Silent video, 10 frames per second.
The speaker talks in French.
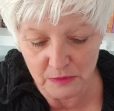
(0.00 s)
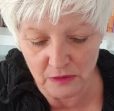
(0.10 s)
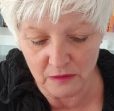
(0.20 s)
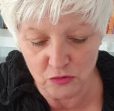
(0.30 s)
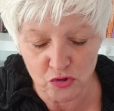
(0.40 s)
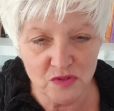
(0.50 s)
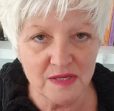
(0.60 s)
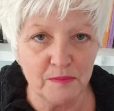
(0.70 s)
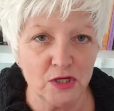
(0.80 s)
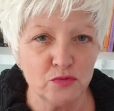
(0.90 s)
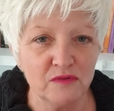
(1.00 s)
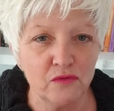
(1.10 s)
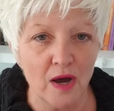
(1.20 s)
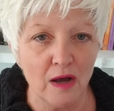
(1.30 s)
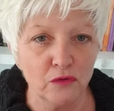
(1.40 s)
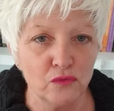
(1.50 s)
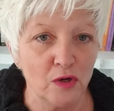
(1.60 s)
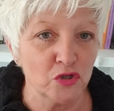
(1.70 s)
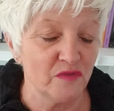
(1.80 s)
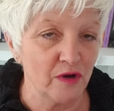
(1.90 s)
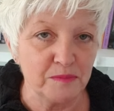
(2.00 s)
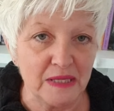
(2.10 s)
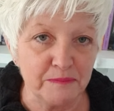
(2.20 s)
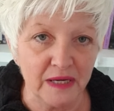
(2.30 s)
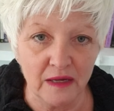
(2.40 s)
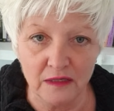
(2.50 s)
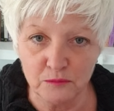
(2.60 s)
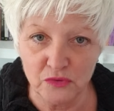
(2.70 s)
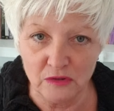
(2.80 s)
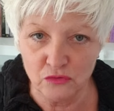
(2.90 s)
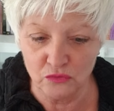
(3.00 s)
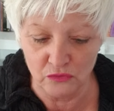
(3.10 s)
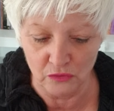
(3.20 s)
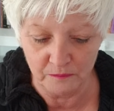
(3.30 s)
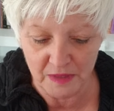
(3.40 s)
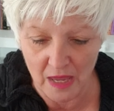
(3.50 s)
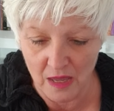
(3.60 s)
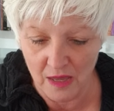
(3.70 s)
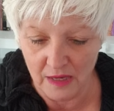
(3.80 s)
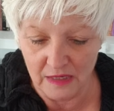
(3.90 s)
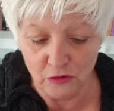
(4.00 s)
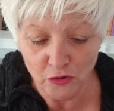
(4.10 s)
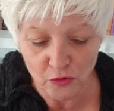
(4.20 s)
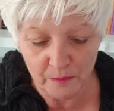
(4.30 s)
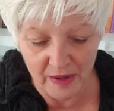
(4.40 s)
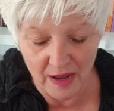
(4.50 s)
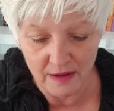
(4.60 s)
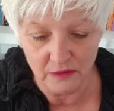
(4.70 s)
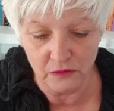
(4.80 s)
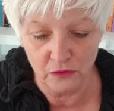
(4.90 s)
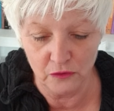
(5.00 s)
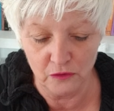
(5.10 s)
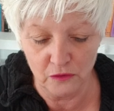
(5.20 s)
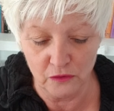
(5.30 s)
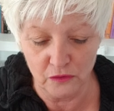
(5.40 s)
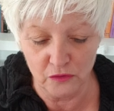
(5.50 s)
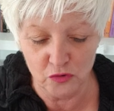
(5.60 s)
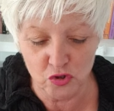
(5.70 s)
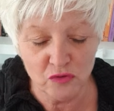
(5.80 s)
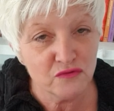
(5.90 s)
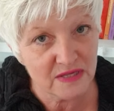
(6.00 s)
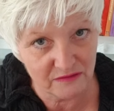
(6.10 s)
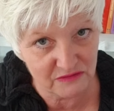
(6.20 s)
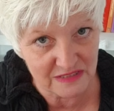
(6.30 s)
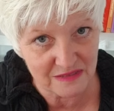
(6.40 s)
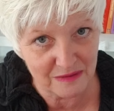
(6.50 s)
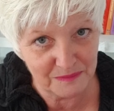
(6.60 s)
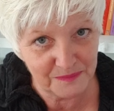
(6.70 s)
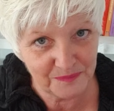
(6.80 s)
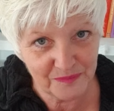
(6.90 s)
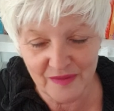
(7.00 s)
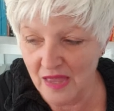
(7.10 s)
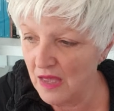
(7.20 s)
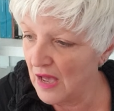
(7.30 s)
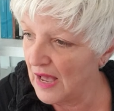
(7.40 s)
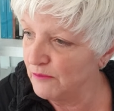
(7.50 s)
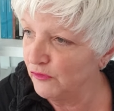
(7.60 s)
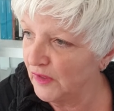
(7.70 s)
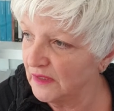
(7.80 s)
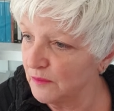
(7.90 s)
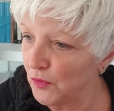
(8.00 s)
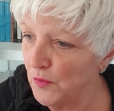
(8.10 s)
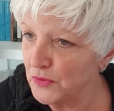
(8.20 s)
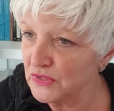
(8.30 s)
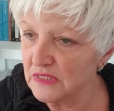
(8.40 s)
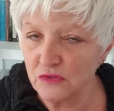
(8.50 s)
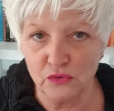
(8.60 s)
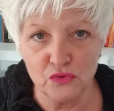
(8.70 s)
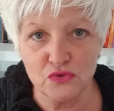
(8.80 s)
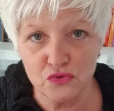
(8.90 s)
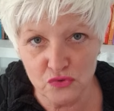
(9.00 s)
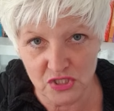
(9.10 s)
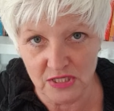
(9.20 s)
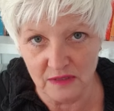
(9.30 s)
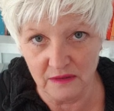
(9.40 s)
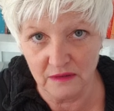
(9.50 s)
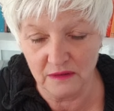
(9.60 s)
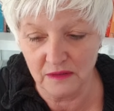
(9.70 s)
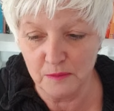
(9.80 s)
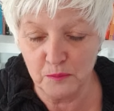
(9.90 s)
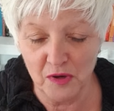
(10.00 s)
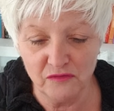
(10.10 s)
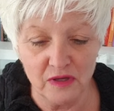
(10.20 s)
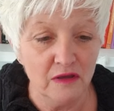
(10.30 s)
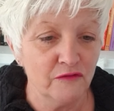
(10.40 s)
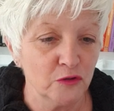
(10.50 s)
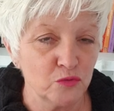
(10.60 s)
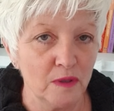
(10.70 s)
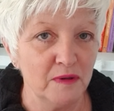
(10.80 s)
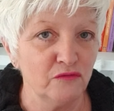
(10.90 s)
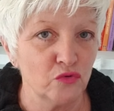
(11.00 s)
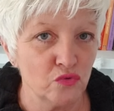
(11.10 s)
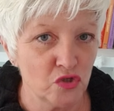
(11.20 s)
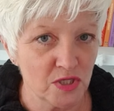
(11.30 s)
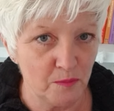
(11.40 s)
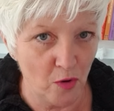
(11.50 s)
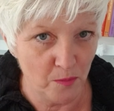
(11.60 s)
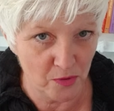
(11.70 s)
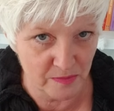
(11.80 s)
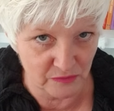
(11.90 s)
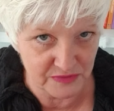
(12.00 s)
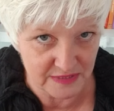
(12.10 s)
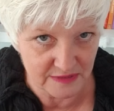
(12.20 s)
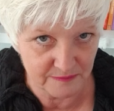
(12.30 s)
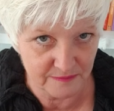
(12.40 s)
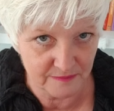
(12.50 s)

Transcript: Euh, je ne sais pas, je vais voir, ou alors j'en ferai peut-être pas quatre, peut-être une ou deux. Et d'autre part, euh, je vous invite à me faire des propositions de sujets qui peuvent éventuellement vous toucher proprement dit.